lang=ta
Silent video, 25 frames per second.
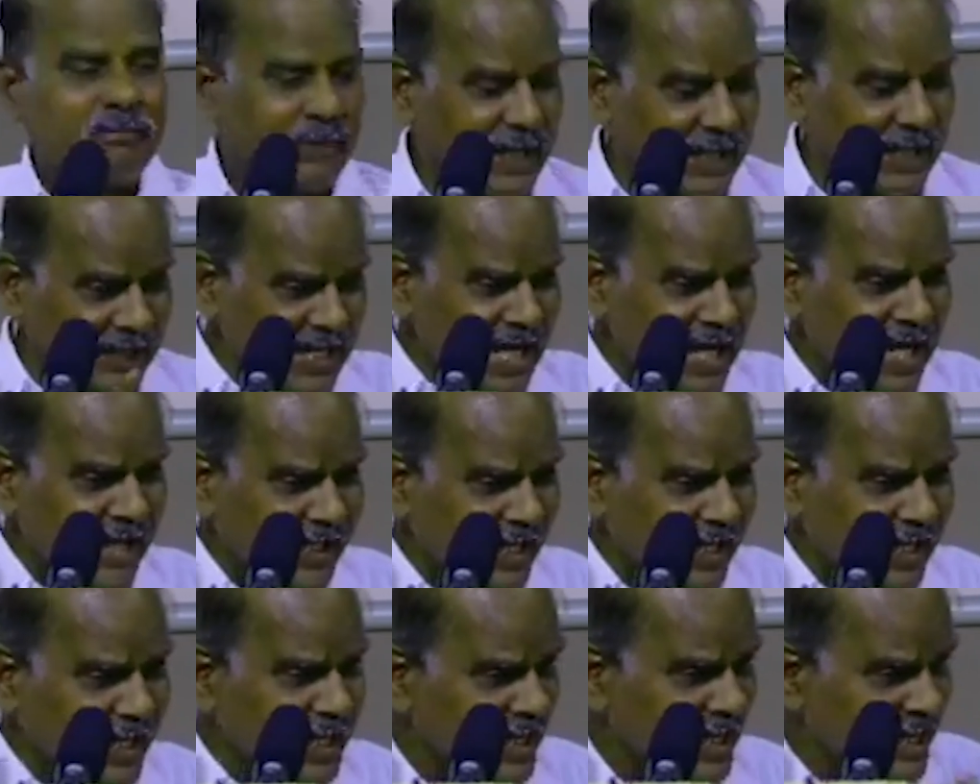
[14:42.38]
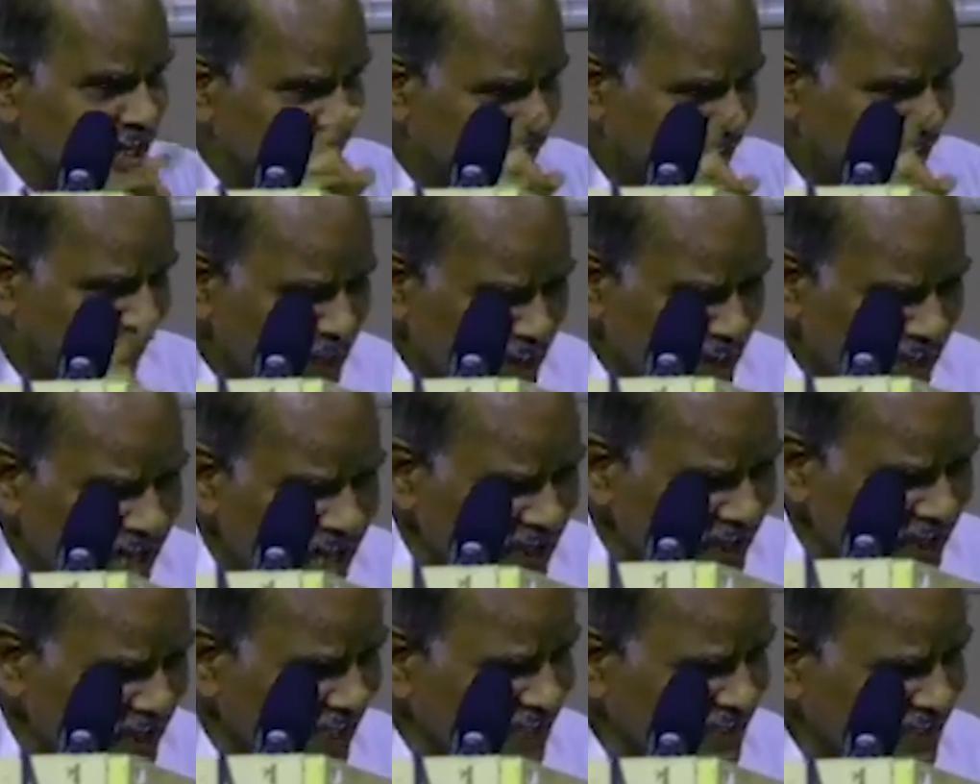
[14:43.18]
பெரியாரை
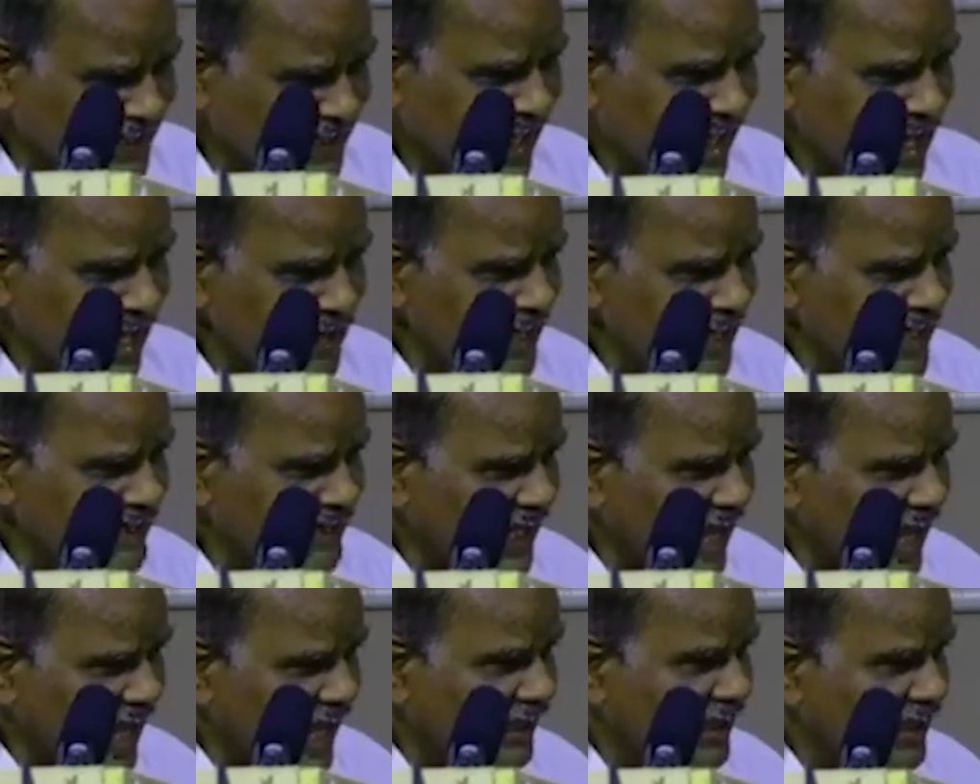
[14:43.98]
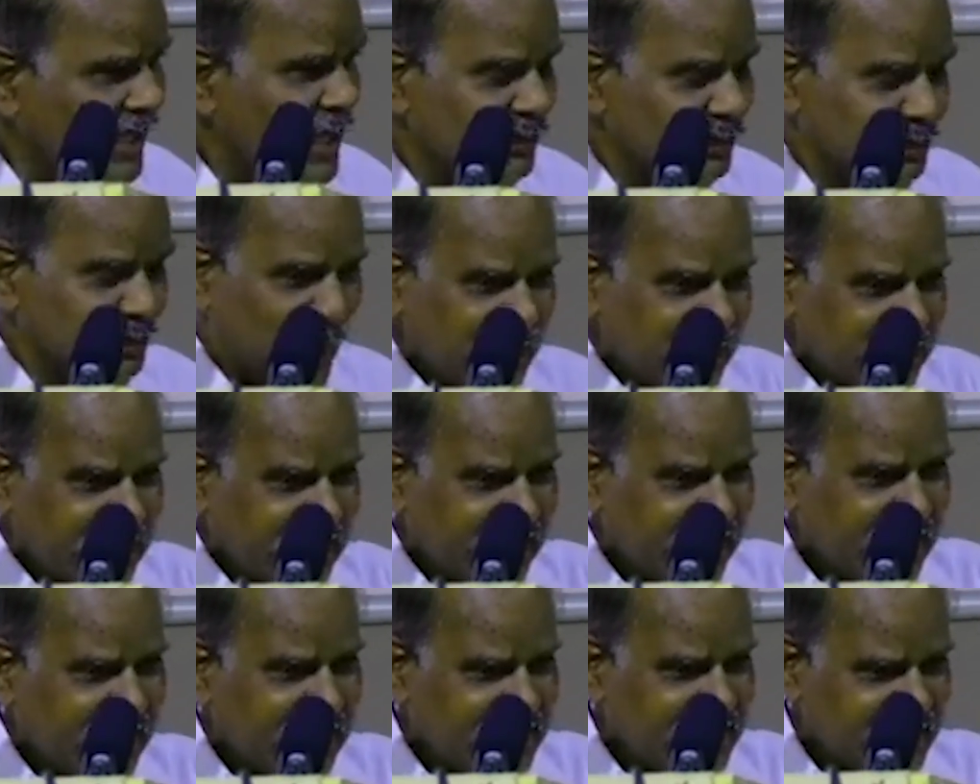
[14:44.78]
தமிழ்நாட்டில் சிறை வைத்தால்
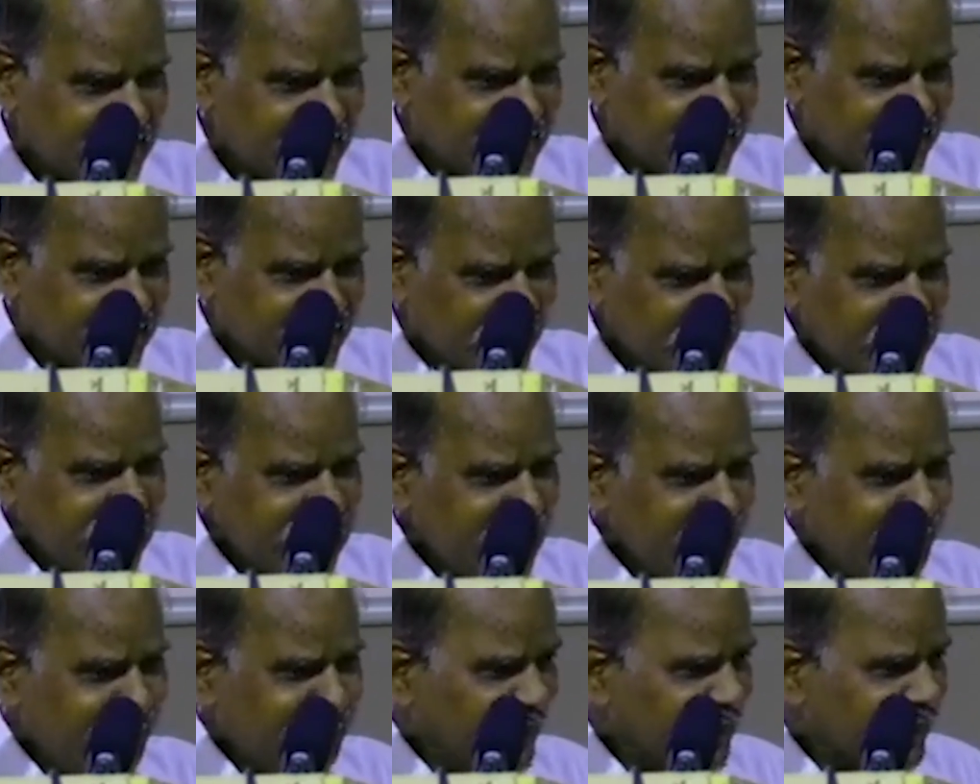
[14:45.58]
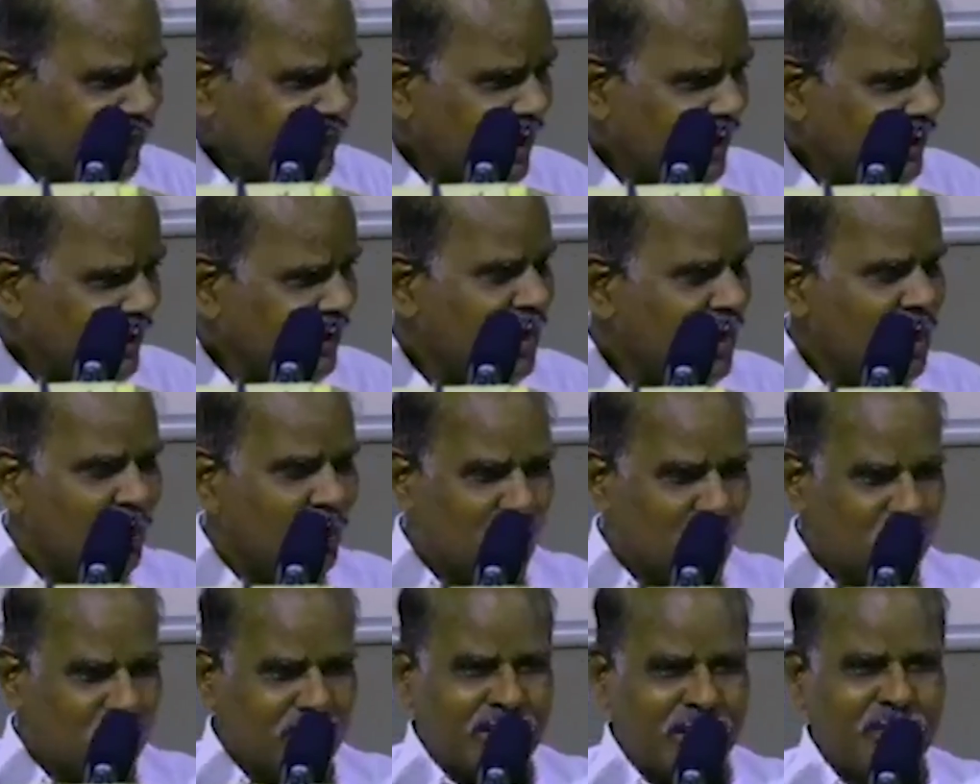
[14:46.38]
தொண்டர்கள் சென்று சந்திப்பார்கள்
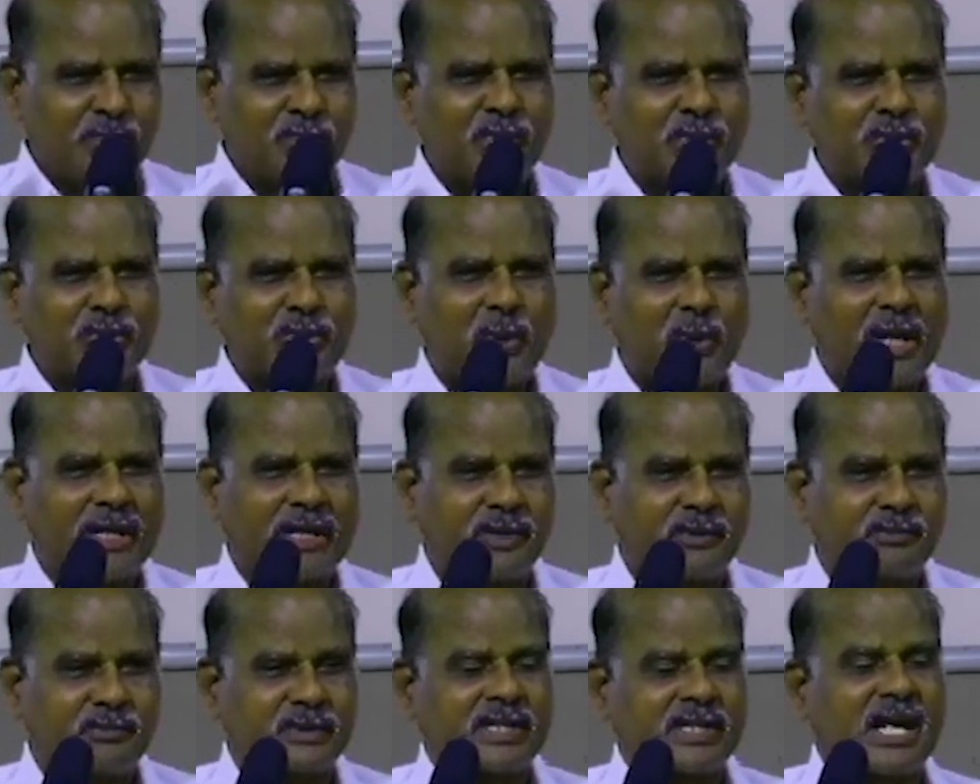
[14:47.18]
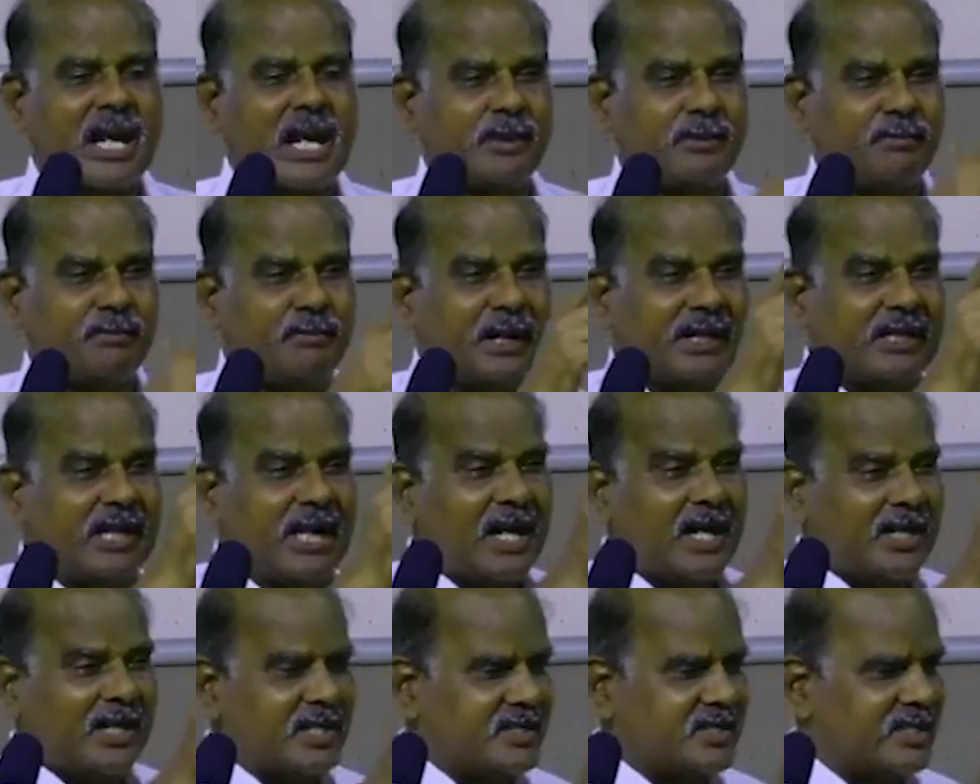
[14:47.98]
ஊக்கம் ஊட்டுவார் என்பதனால்
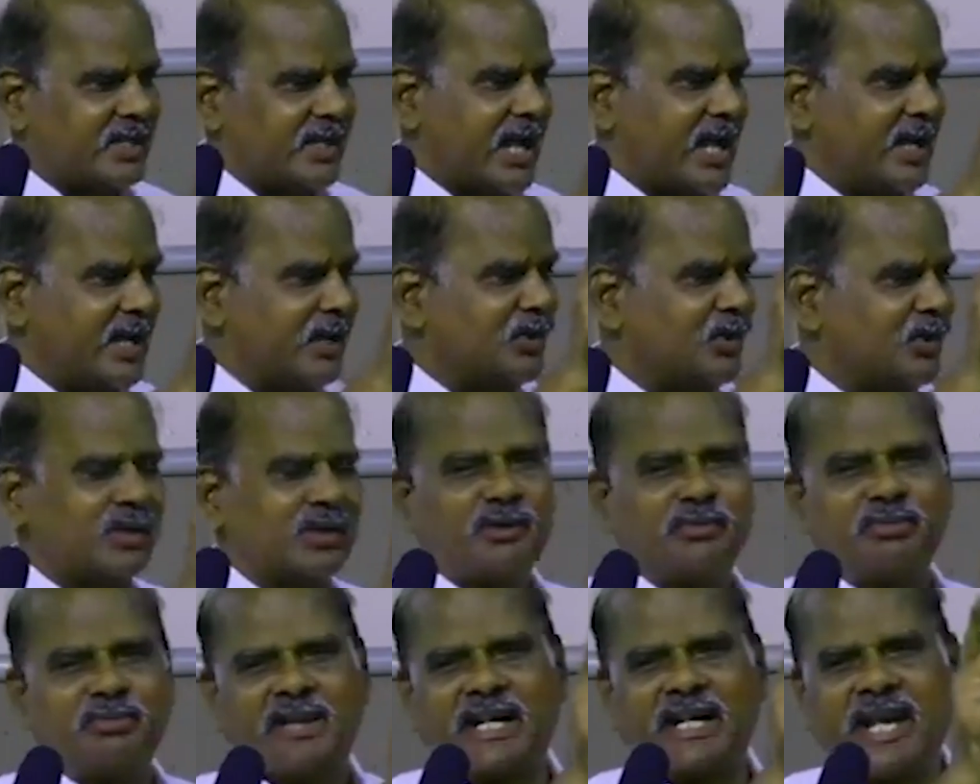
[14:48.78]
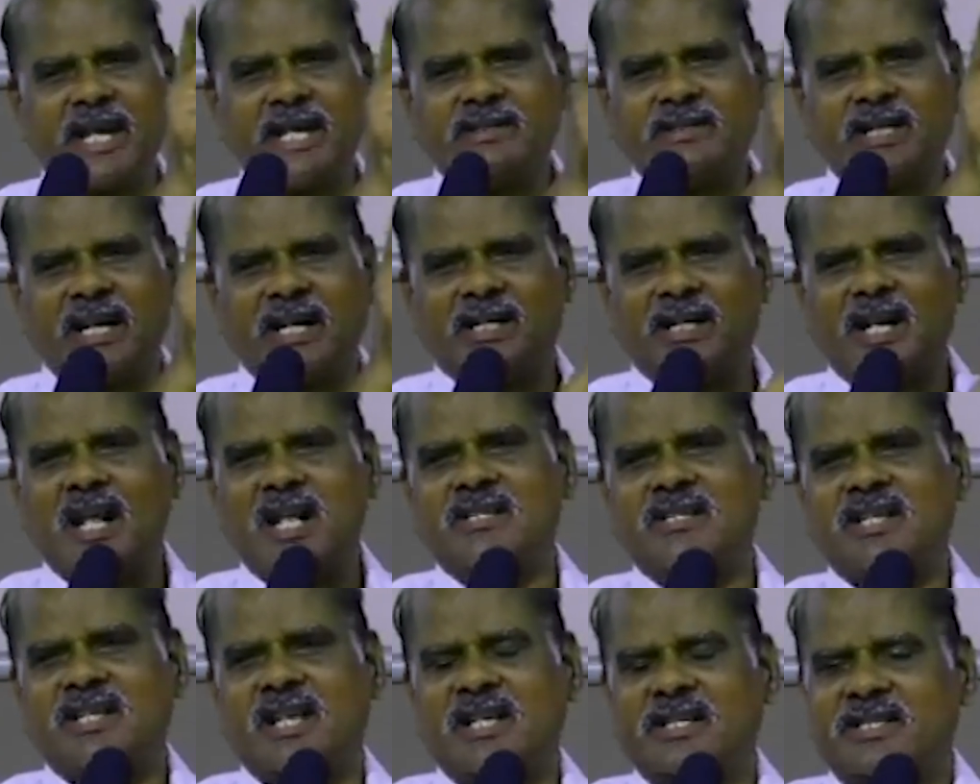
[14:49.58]
பெல்லாரி சிறையில் கொண்டு போய் அடைத்தார்
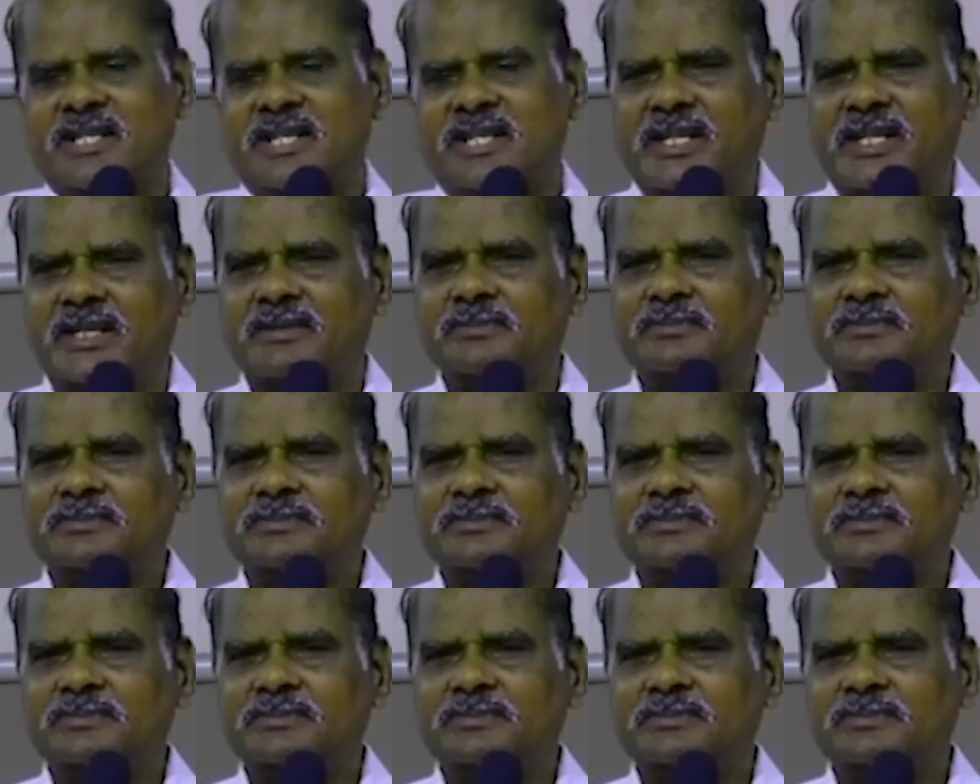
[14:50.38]
ராசாசி